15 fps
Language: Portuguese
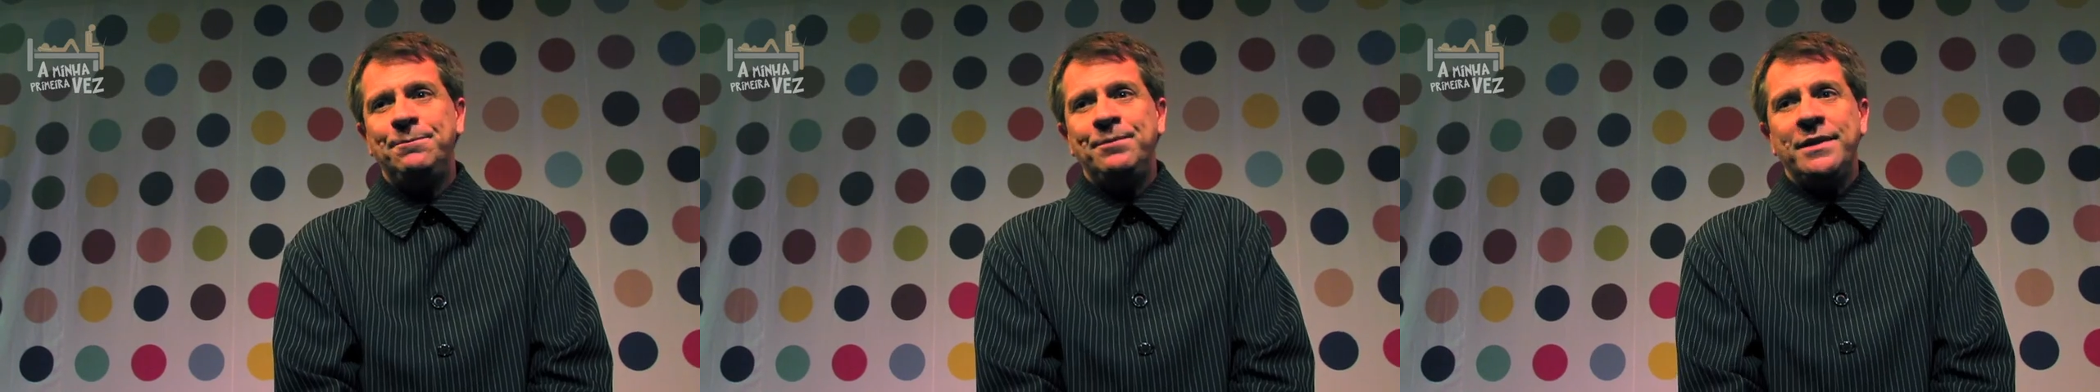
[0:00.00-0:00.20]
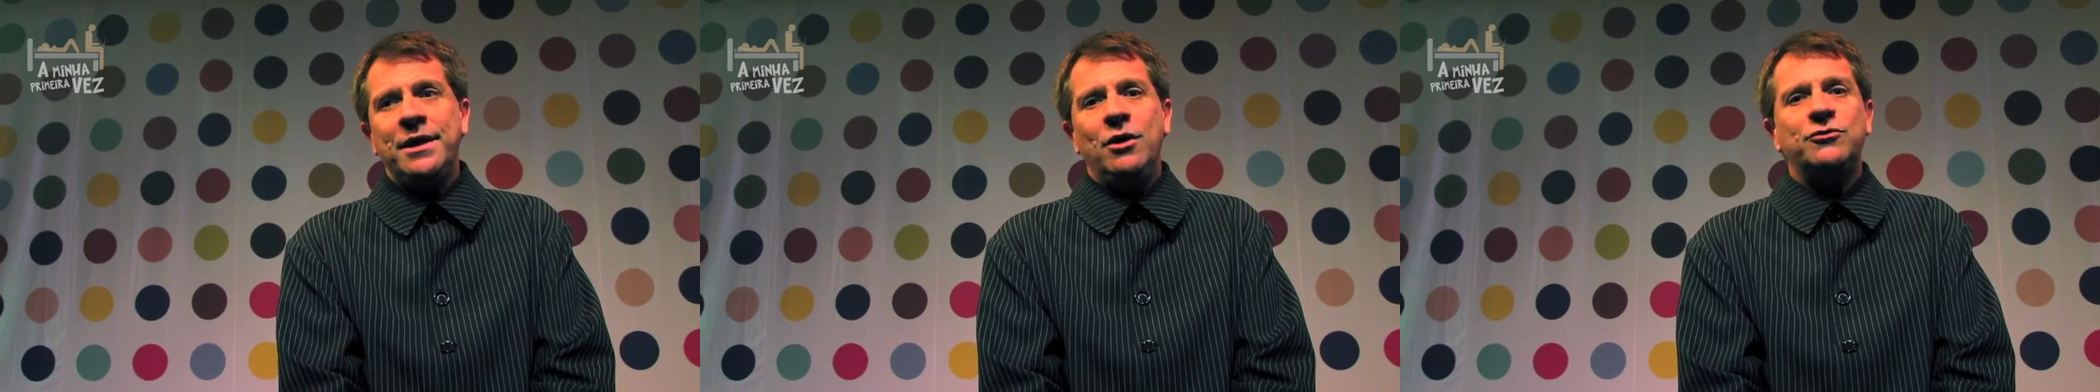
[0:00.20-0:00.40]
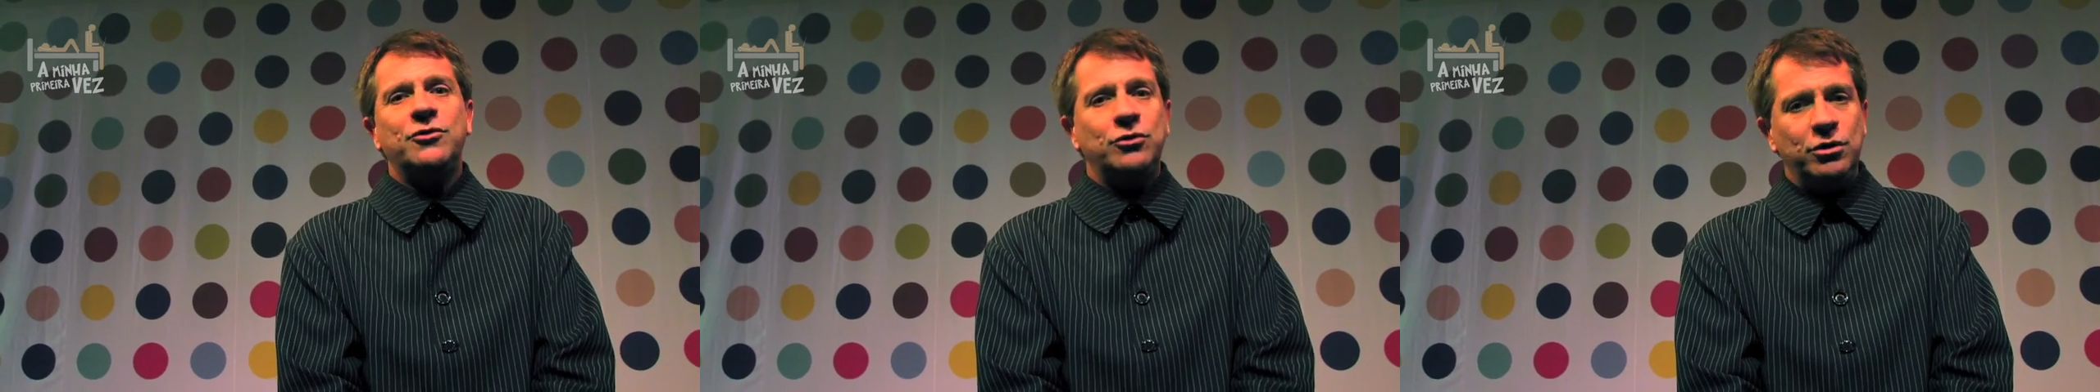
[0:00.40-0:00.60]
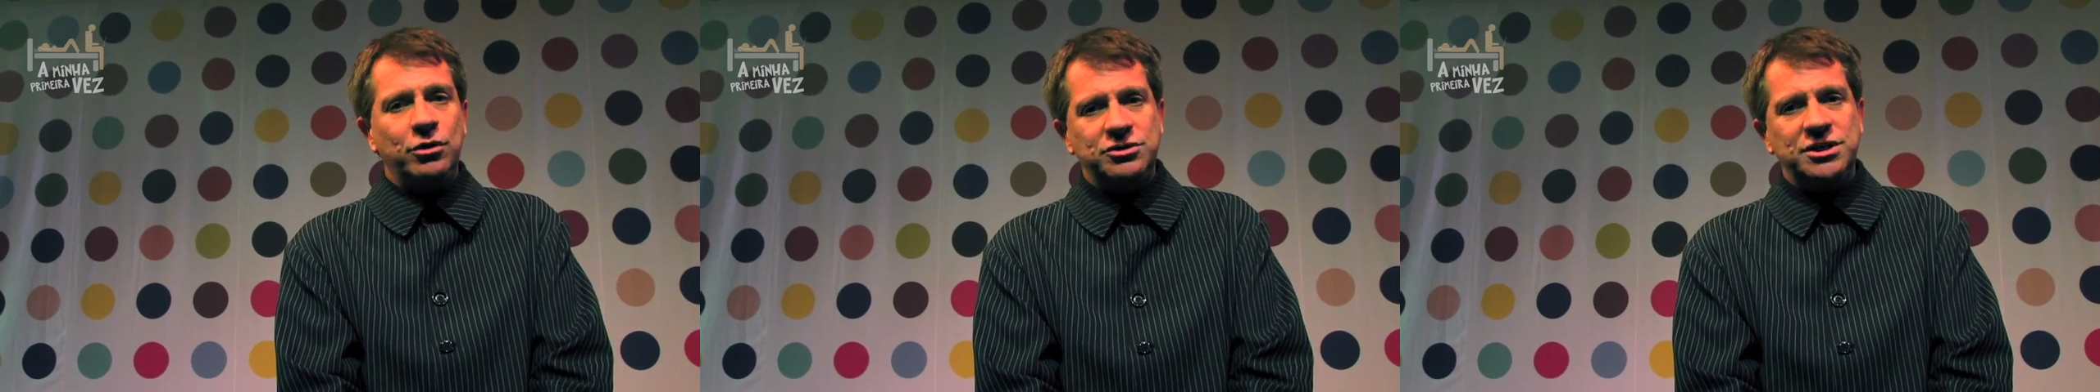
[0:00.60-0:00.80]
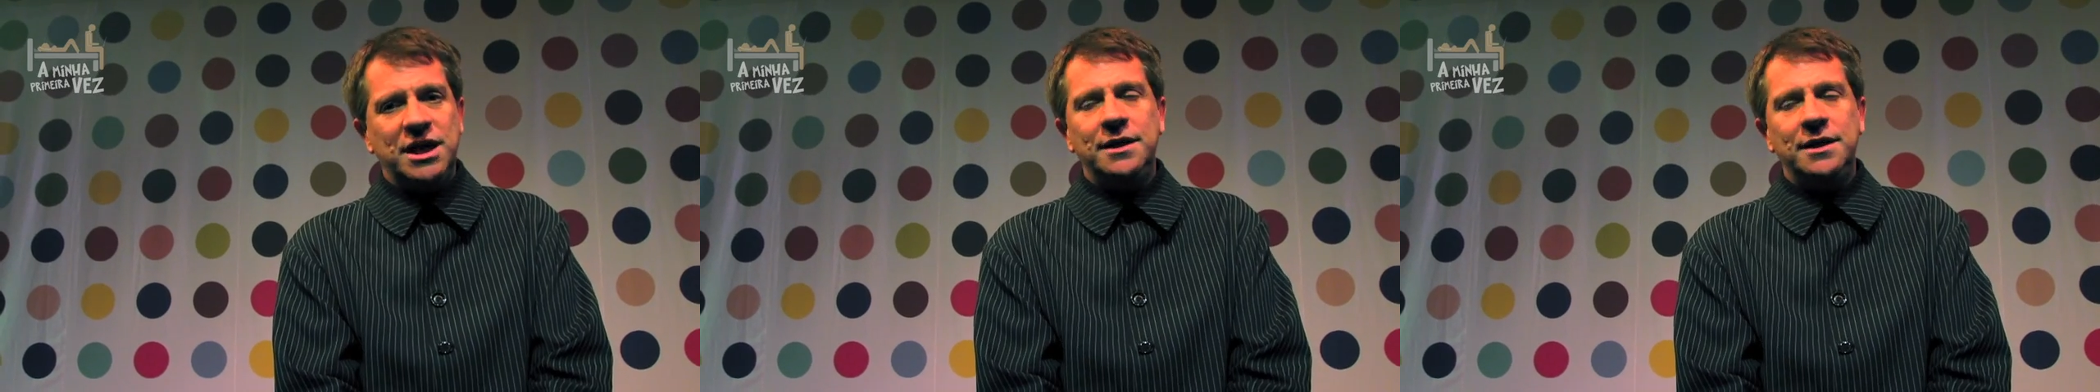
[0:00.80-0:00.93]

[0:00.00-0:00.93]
Eu sou do Rio de